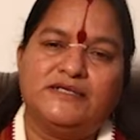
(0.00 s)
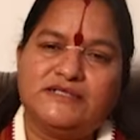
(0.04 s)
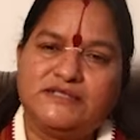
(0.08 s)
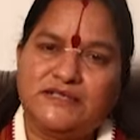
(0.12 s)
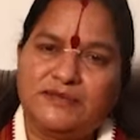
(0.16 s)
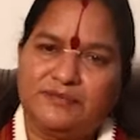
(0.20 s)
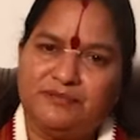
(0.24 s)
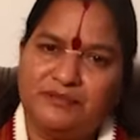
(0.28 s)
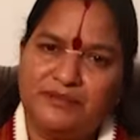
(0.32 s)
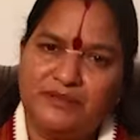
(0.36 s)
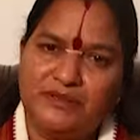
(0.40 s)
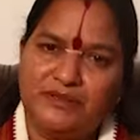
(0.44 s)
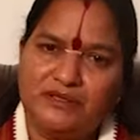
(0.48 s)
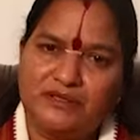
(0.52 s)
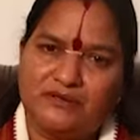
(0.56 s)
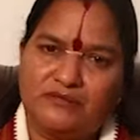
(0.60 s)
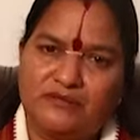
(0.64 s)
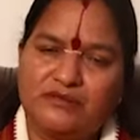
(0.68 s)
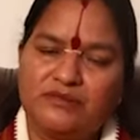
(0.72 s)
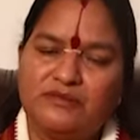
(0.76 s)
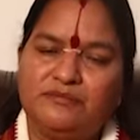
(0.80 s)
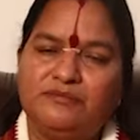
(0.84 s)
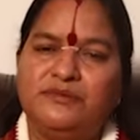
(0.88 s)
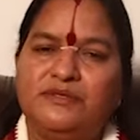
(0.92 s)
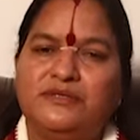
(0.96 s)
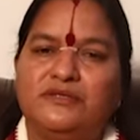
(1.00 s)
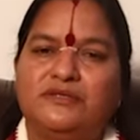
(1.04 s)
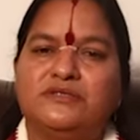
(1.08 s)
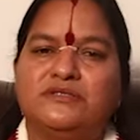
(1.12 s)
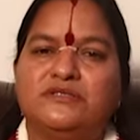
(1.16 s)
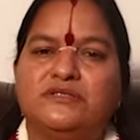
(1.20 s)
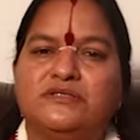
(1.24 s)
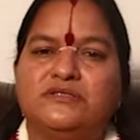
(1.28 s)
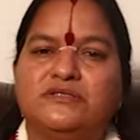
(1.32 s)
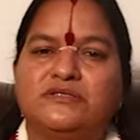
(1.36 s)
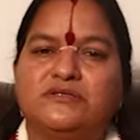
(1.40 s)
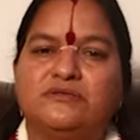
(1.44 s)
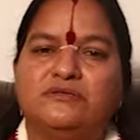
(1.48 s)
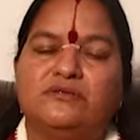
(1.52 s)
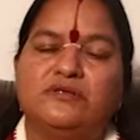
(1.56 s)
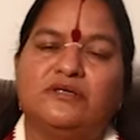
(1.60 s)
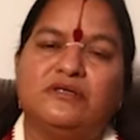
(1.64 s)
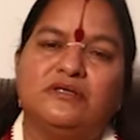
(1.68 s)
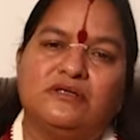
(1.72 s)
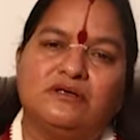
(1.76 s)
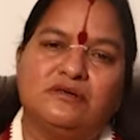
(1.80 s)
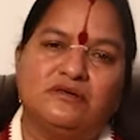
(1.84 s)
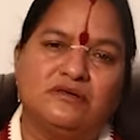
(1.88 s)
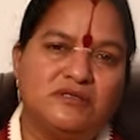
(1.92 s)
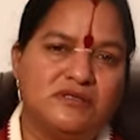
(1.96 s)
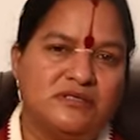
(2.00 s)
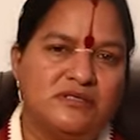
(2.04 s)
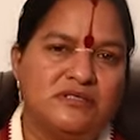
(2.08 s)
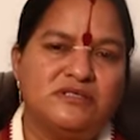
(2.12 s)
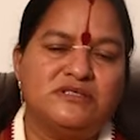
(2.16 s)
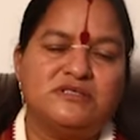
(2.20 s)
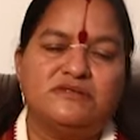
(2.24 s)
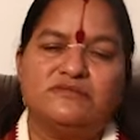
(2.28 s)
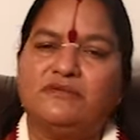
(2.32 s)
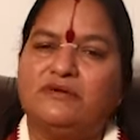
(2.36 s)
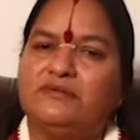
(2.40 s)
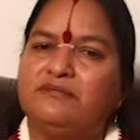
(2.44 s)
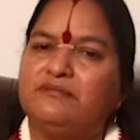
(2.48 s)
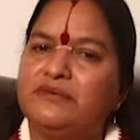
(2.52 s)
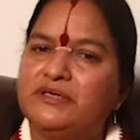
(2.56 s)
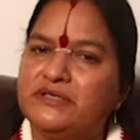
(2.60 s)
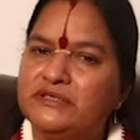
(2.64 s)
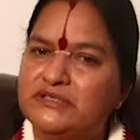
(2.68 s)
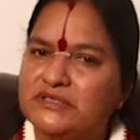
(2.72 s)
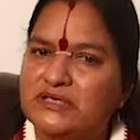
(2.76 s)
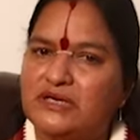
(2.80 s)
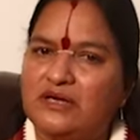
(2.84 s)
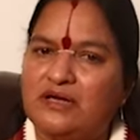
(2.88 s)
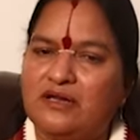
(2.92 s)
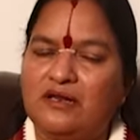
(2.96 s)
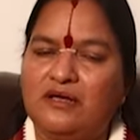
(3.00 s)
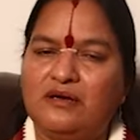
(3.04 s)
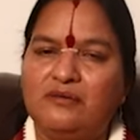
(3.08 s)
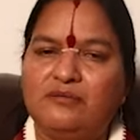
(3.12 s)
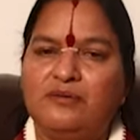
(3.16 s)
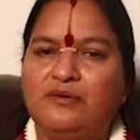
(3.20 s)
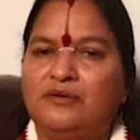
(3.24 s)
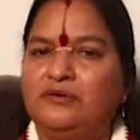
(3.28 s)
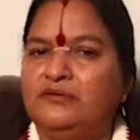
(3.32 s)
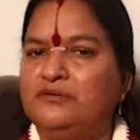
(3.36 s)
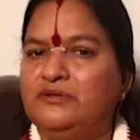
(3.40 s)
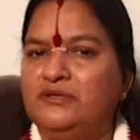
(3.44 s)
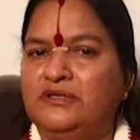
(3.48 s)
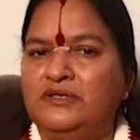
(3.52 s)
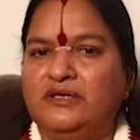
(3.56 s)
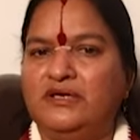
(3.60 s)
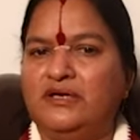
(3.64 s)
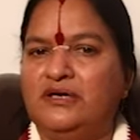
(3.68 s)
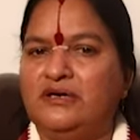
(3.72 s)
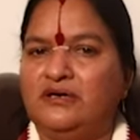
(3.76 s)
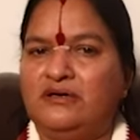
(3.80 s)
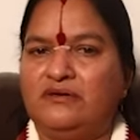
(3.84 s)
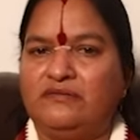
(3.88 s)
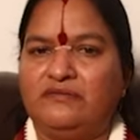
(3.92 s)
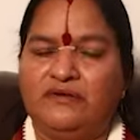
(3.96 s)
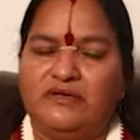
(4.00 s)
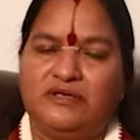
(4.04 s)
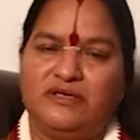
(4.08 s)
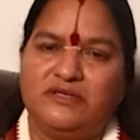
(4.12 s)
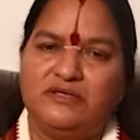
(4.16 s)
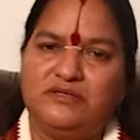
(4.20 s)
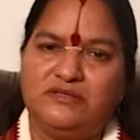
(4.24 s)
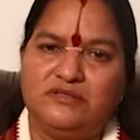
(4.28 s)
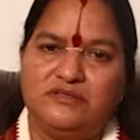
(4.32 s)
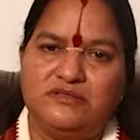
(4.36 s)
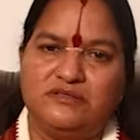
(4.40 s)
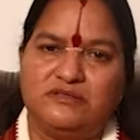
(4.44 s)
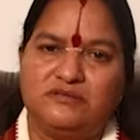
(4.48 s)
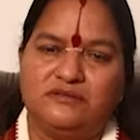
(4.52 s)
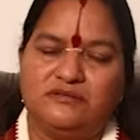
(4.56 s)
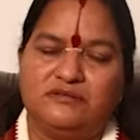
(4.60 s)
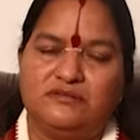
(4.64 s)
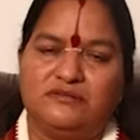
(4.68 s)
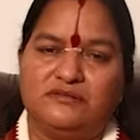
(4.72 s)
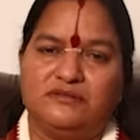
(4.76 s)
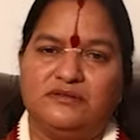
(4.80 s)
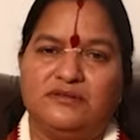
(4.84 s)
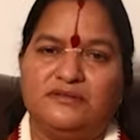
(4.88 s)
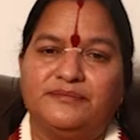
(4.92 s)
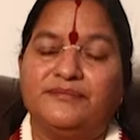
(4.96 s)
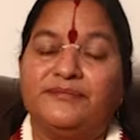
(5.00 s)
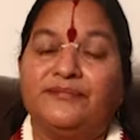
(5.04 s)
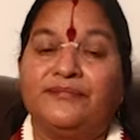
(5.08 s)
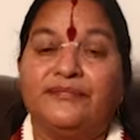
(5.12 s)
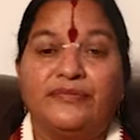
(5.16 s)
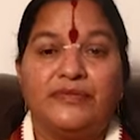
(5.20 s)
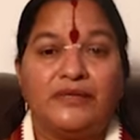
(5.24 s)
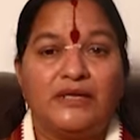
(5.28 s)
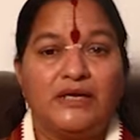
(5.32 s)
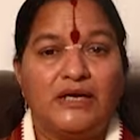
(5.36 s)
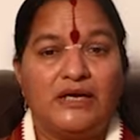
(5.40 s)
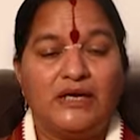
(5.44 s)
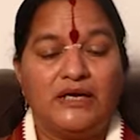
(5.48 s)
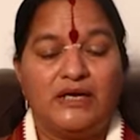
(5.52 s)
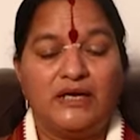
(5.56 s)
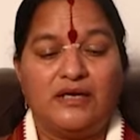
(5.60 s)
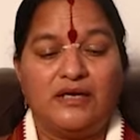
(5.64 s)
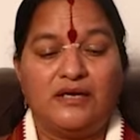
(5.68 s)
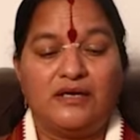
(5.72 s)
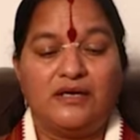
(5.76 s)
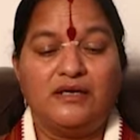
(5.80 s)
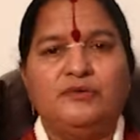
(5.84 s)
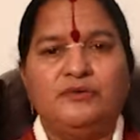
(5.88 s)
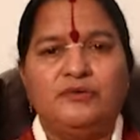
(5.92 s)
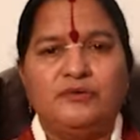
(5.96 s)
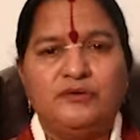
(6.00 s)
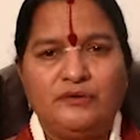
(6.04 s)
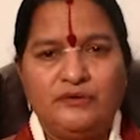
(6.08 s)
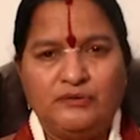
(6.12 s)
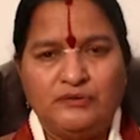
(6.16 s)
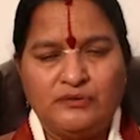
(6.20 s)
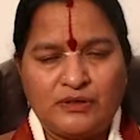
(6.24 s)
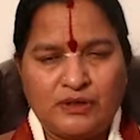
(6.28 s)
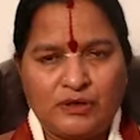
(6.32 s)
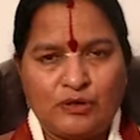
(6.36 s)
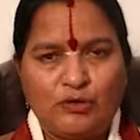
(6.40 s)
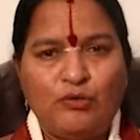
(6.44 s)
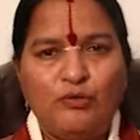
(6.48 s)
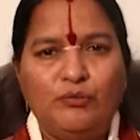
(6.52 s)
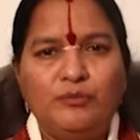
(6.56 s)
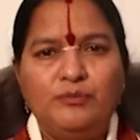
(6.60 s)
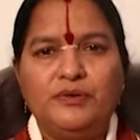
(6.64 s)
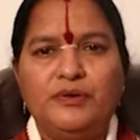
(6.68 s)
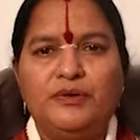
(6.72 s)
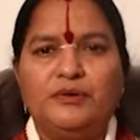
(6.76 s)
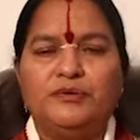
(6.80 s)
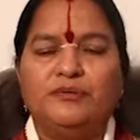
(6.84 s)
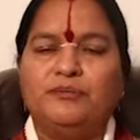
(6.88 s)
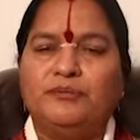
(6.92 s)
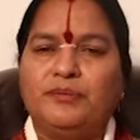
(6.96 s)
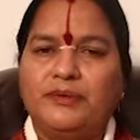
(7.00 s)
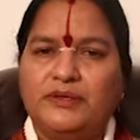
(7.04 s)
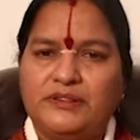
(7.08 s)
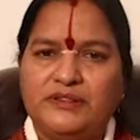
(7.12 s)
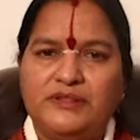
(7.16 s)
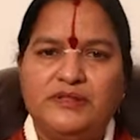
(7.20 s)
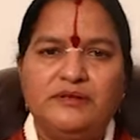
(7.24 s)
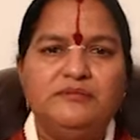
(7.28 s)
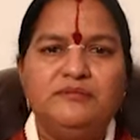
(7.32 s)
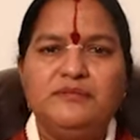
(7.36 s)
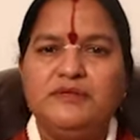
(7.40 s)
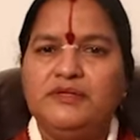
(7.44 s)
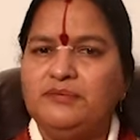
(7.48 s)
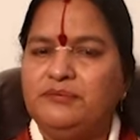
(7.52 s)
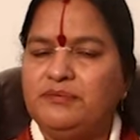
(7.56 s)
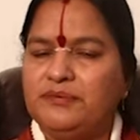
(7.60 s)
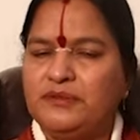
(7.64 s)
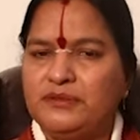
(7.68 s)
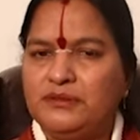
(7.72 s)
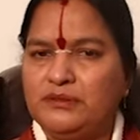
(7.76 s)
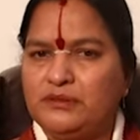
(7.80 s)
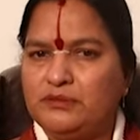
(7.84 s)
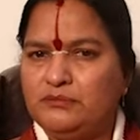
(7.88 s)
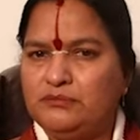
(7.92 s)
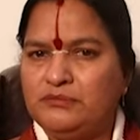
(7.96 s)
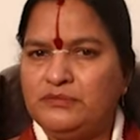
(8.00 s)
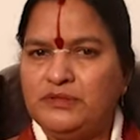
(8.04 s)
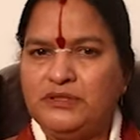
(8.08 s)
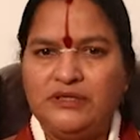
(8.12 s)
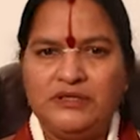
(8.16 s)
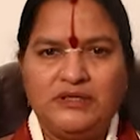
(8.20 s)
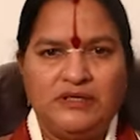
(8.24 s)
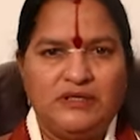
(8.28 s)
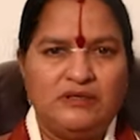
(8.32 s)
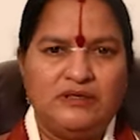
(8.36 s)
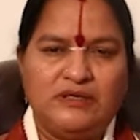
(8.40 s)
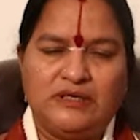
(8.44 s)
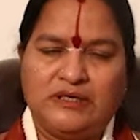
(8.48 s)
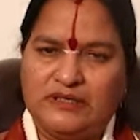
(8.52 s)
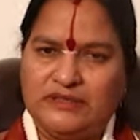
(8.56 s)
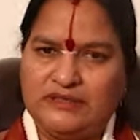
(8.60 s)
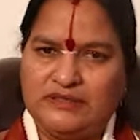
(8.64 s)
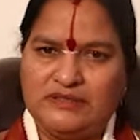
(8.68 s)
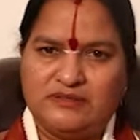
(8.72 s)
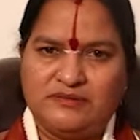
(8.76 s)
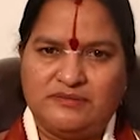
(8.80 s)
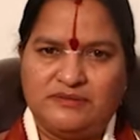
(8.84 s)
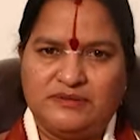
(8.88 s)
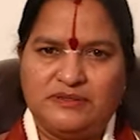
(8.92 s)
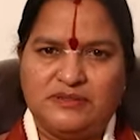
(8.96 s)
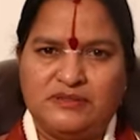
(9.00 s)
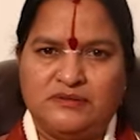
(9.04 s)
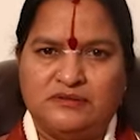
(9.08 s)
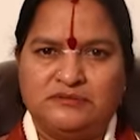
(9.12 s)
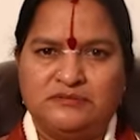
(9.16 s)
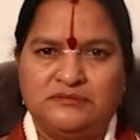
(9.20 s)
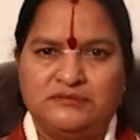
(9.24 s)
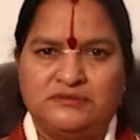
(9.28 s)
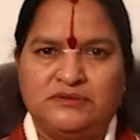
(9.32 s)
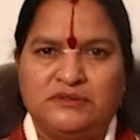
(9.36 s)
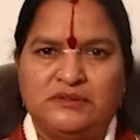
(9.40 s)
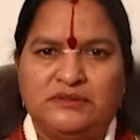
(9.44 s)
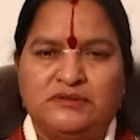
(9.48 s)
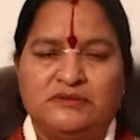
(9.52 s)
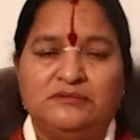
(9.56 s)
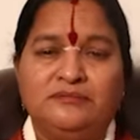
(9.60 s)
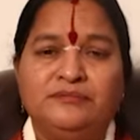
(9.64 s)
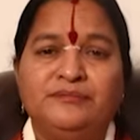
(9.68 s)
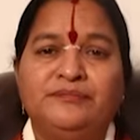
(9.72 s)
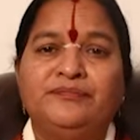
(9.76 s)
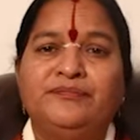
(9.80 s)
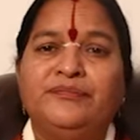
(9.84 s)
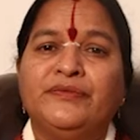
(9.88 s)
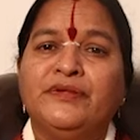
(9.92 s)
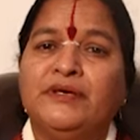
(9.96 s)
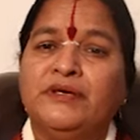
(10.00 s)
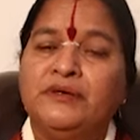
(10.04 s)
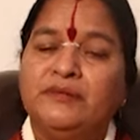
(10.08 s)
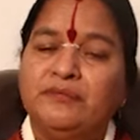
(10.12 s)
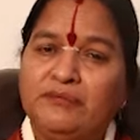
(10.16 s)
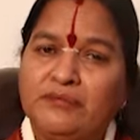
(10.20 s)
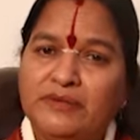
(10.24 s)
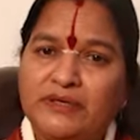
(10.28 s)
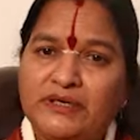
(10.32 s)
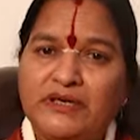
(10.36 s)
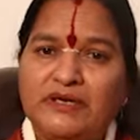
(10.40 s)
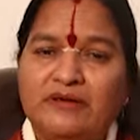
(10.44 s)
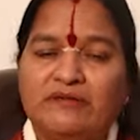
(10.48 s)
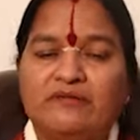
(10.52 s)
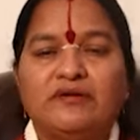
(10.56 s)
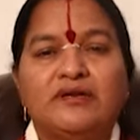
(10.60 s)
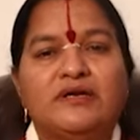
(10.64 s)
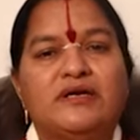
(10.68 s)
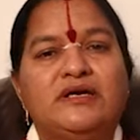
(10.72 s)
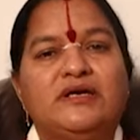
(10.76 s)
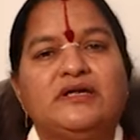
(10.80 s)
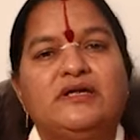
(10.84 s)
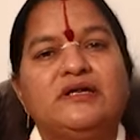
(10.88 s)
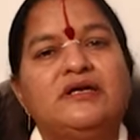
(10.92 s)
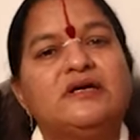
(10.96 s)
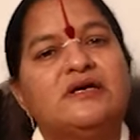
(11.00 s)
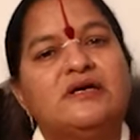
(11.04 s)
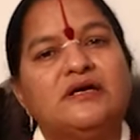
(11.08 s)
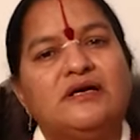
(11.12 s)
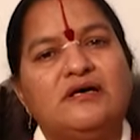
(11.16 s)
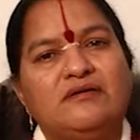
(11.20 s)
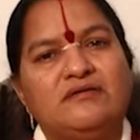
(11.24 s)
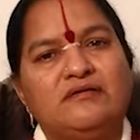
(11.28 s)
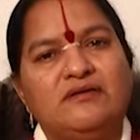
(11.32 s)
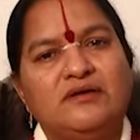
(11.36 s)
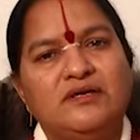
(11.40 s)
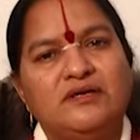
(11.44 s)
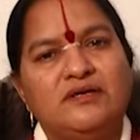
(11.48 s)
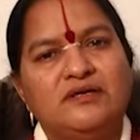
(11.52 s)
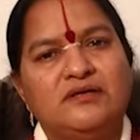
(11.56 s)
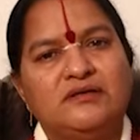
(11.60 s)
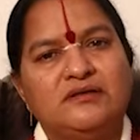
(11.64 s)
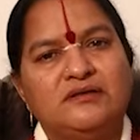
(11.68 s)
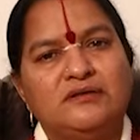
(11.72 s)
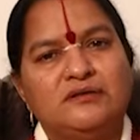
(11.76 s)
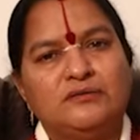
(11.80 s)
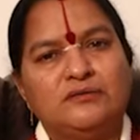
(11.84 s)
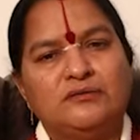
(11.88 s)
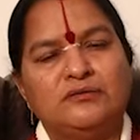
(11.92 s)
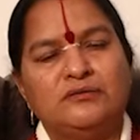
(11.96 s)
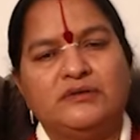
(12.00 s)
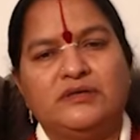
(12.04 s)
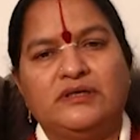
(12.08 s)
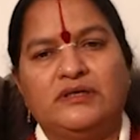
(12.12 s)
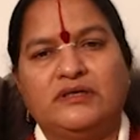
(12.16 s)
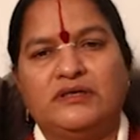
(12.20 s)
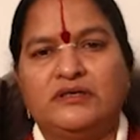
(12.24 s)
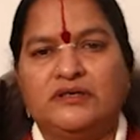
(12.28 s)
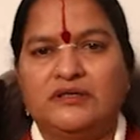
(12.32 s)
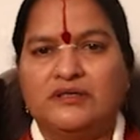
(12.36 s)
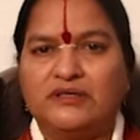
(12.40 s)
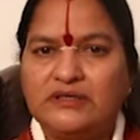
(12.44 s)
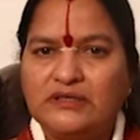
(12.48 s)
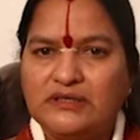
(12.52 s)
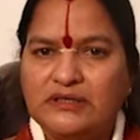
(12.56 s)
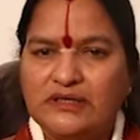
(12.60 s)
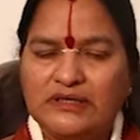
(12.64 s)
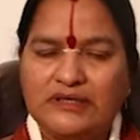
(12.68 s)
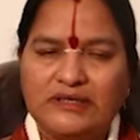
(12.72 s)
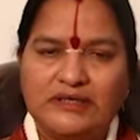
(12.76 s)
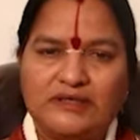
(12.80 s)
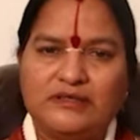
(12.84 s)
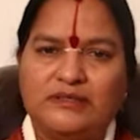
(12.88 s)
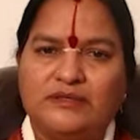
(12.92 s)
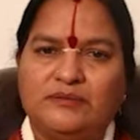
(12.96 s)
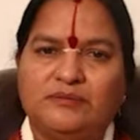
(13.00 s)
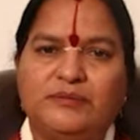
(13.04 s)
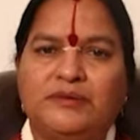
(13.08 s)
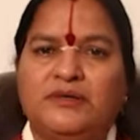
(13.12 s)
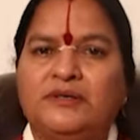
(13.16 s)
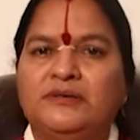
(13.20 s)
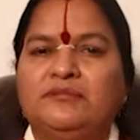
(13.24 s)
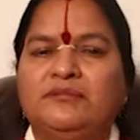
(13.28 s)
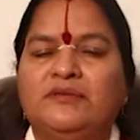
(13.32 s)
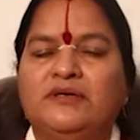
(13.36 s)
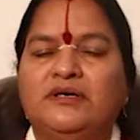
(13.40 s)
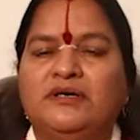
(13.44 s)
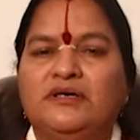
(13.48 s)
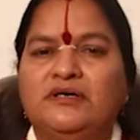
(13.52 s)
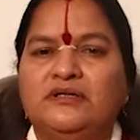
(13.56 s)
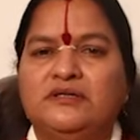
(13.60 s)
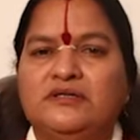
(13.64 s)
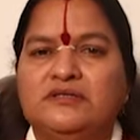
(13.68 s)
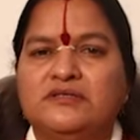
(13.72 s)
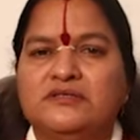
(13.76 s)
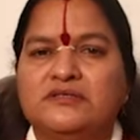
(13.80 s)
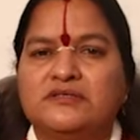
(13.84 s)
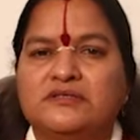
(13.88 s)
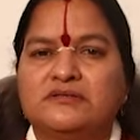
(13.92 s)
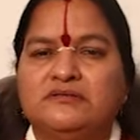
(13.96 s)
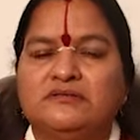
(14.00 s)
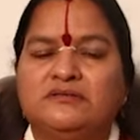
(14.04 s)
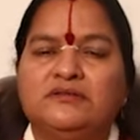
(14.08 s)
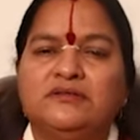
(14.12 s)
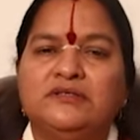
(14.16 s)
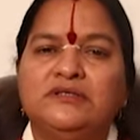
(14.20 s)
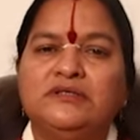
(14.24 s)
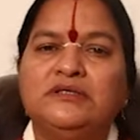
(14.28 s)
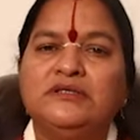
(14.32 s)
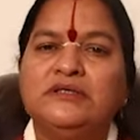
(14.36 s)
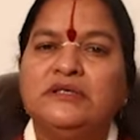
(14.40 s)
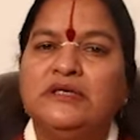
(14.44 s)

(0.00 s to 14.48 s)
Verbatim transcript: చెప్పిన తర్వాత మీరు చేసుకున్న తర్వాత నిజం అమ్మ చాలా బాగుంది అనడం అనేది జరుగుతుంది అలాగే నవంబర్ పద్దెనిమిది పంతొమ్మిది నేను హైదరాబాద్లో ఉంటాను మీకు ఎవరికైనా కావాలి అని అనుకుంటే కనుక డైరెక్ట్ అపాయింట్మెంట్లు తీసుకోండి